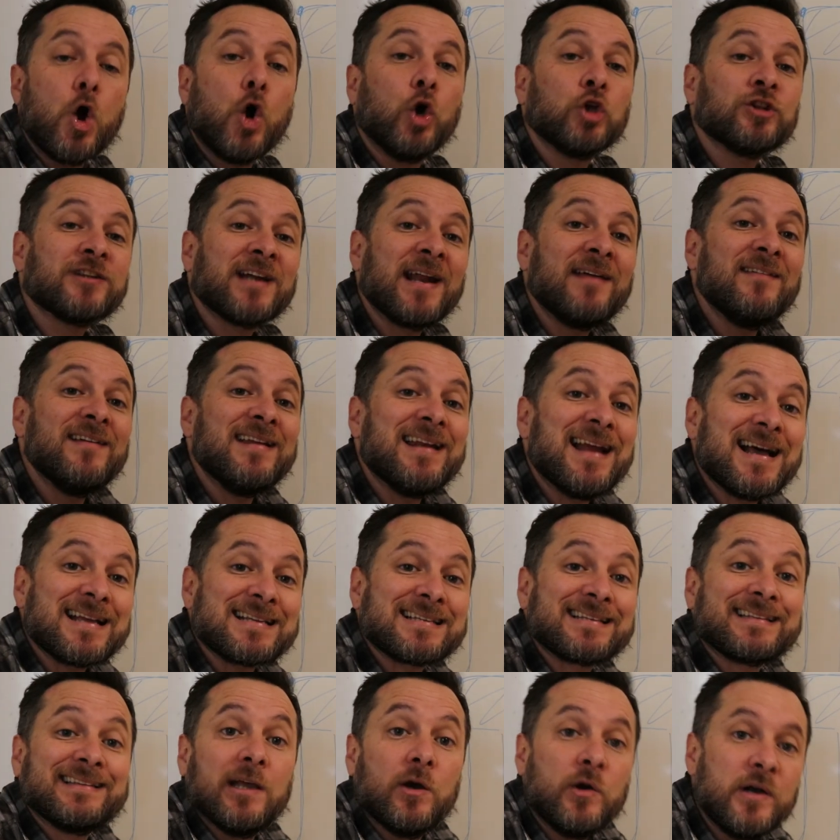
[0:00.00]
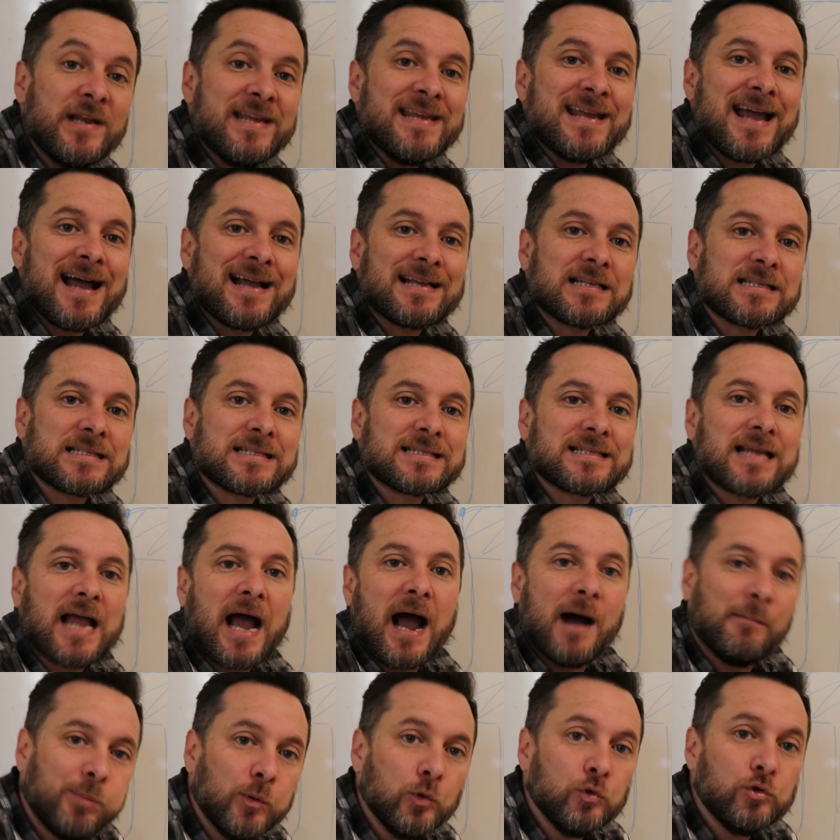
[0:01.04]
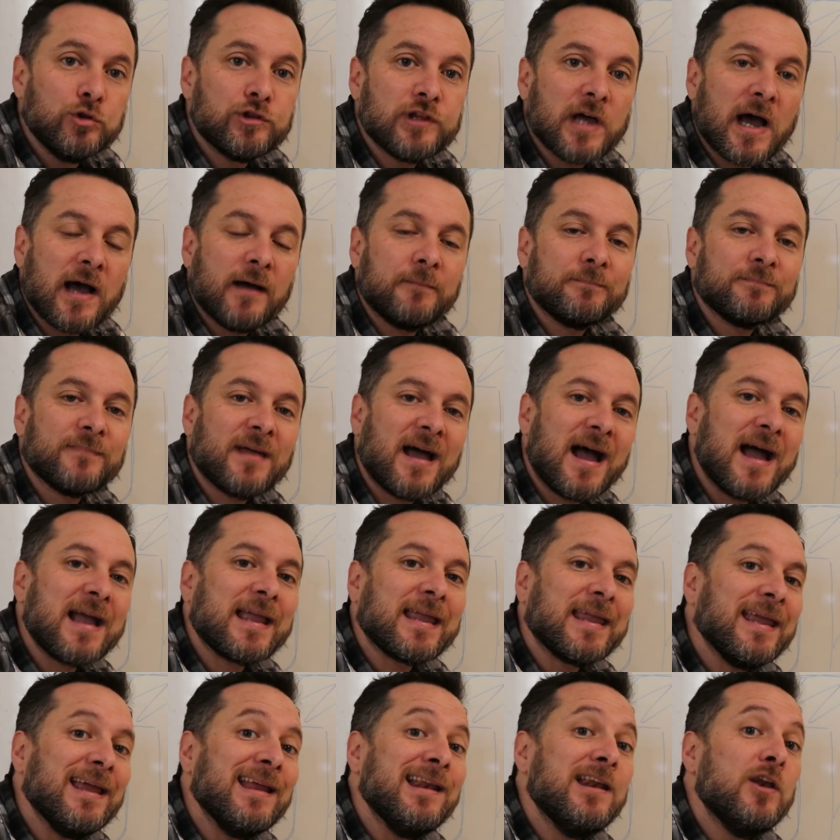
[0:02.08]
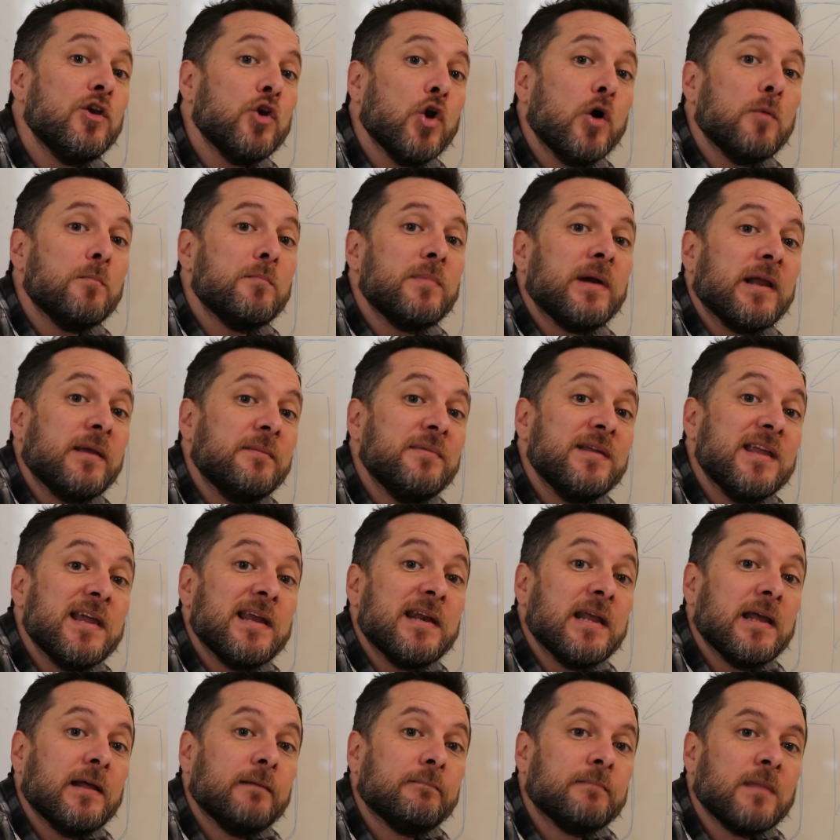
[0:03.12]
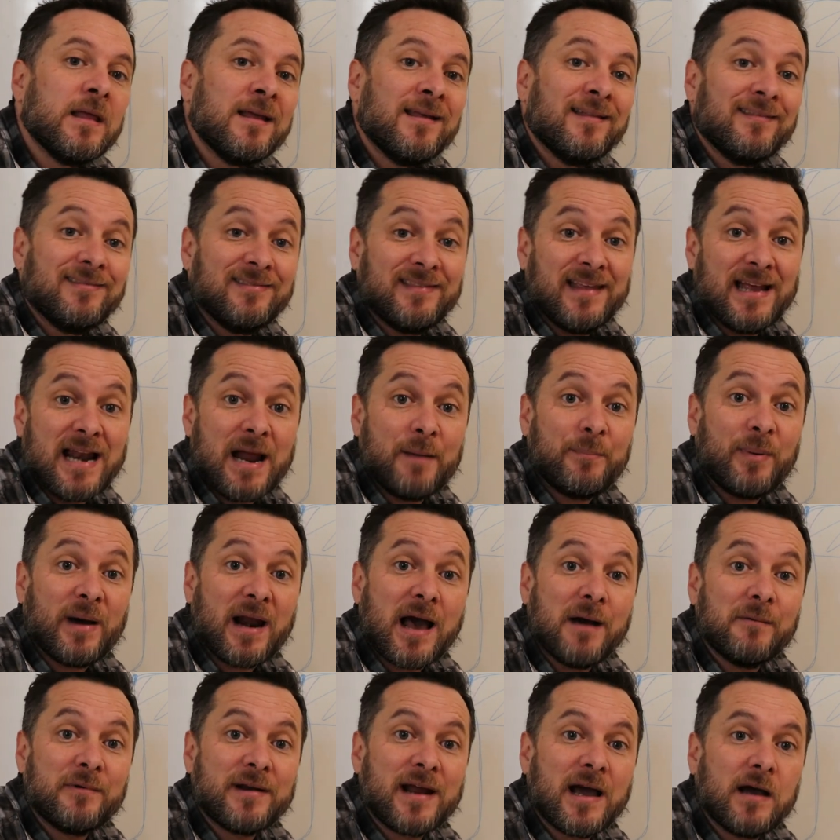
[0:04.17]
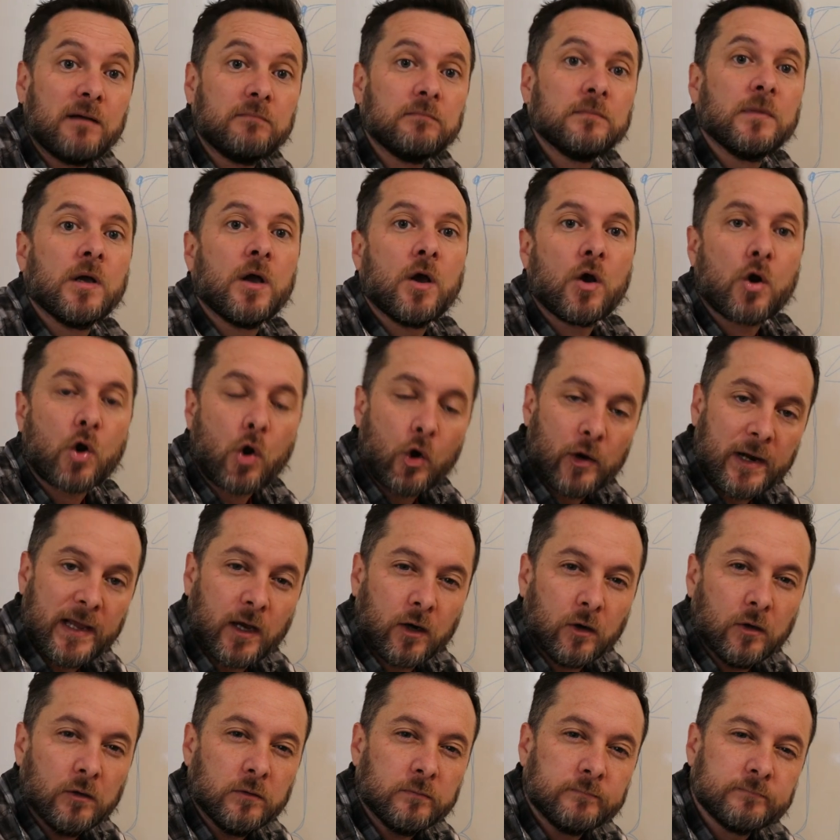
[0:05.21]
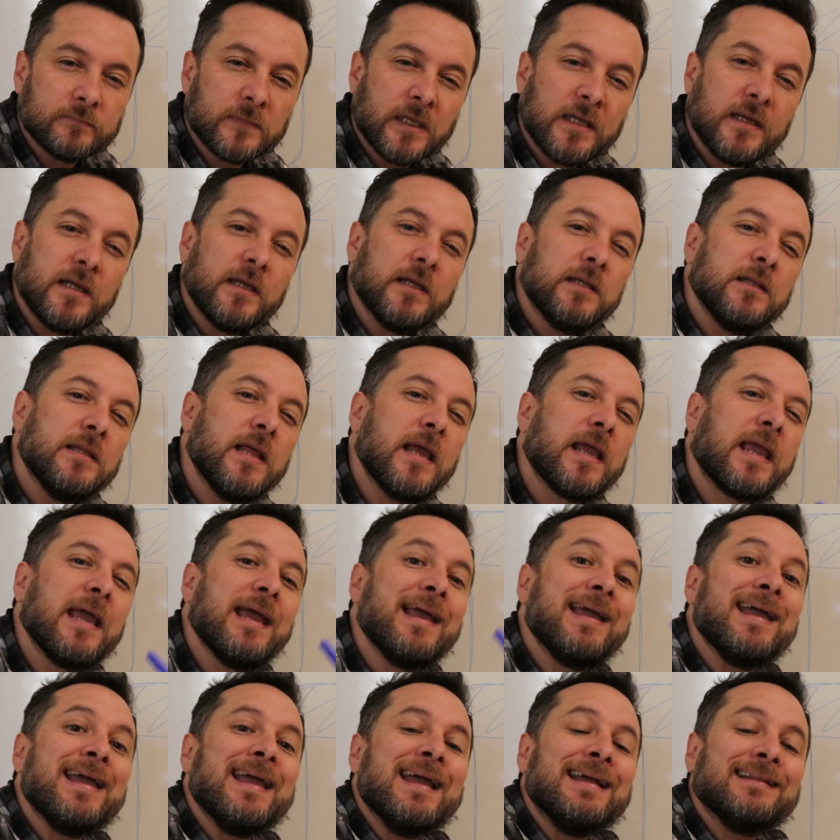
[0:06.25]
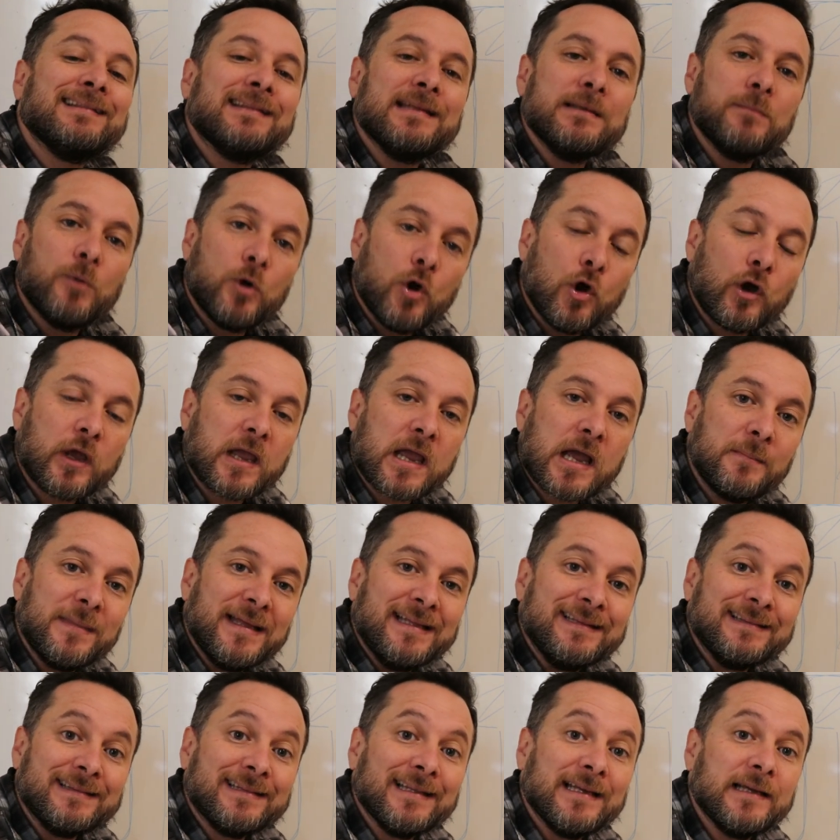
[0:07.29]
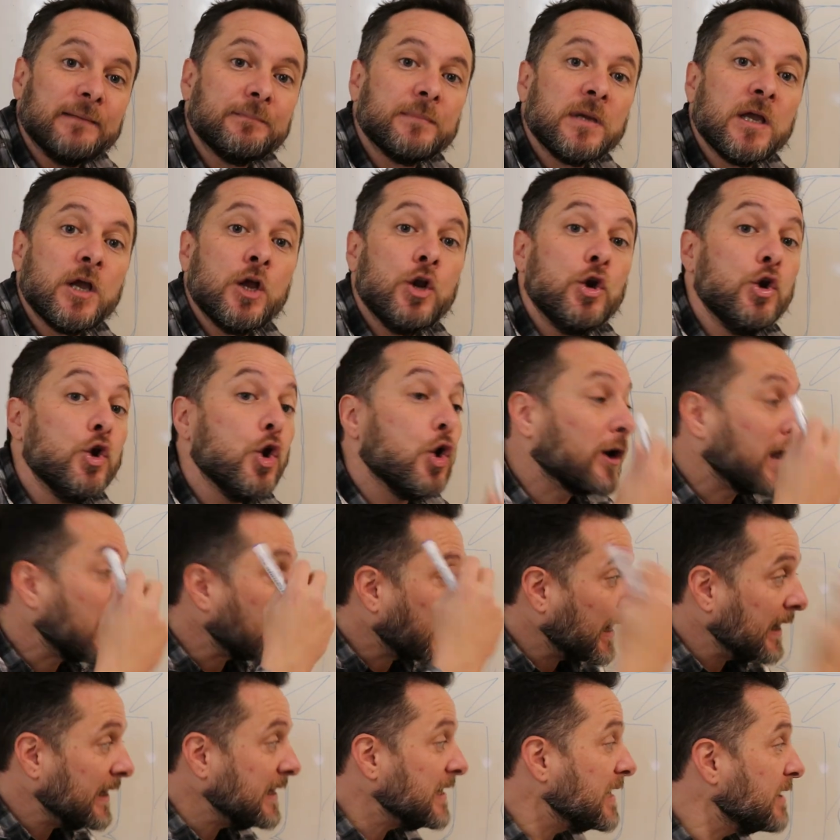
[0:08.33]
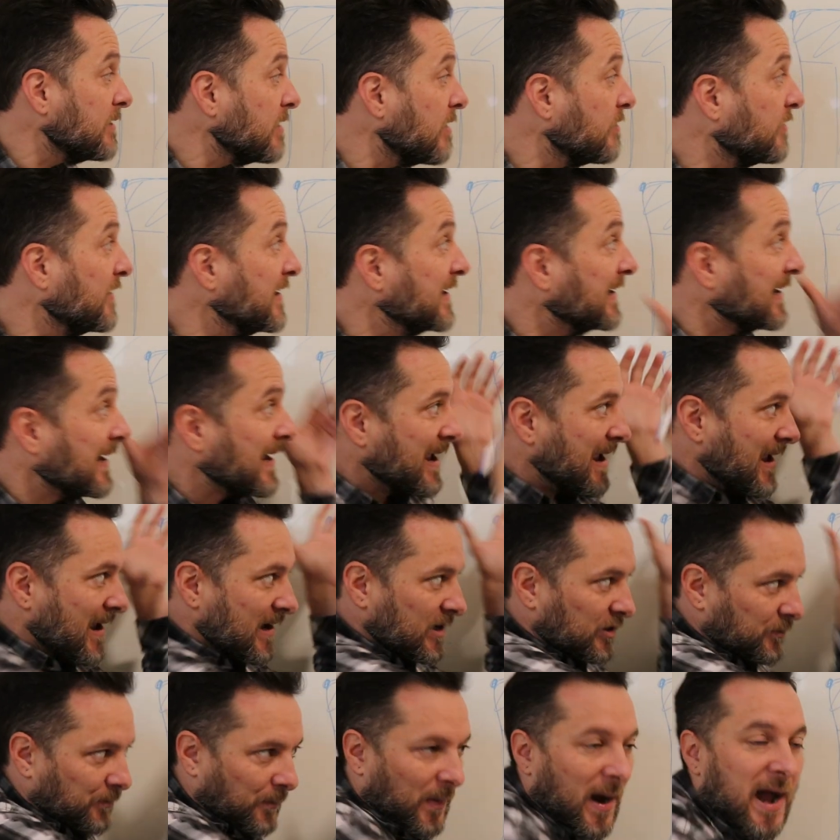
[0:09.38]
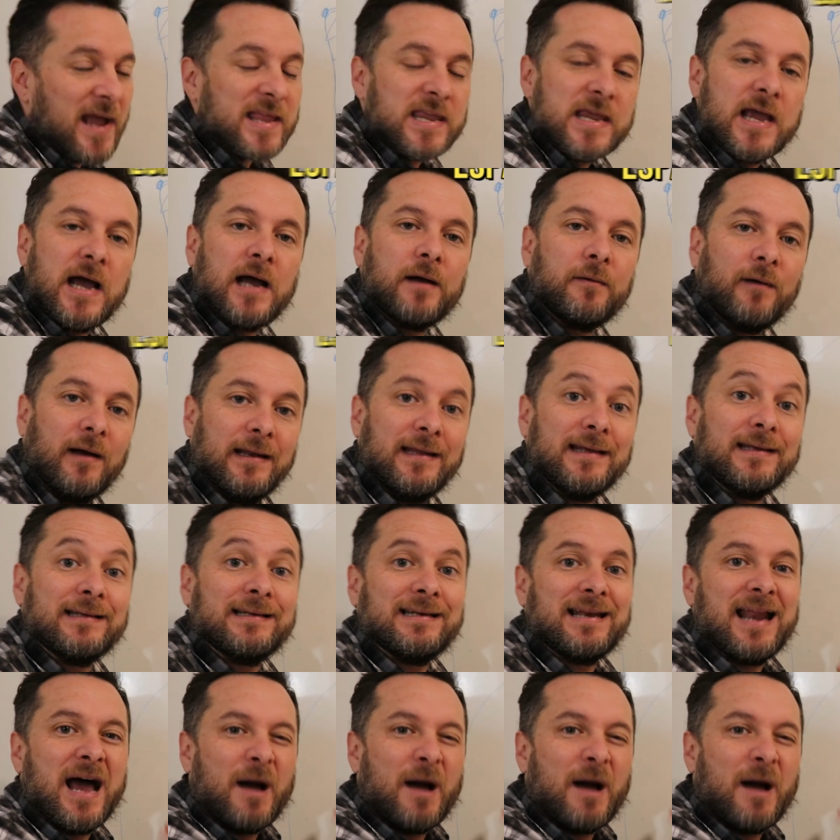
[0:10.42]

Otra de las teorías apunta a que el nombre viene de la palabra conejo, de que etimológicamente lo que quería decir España, ¿vale?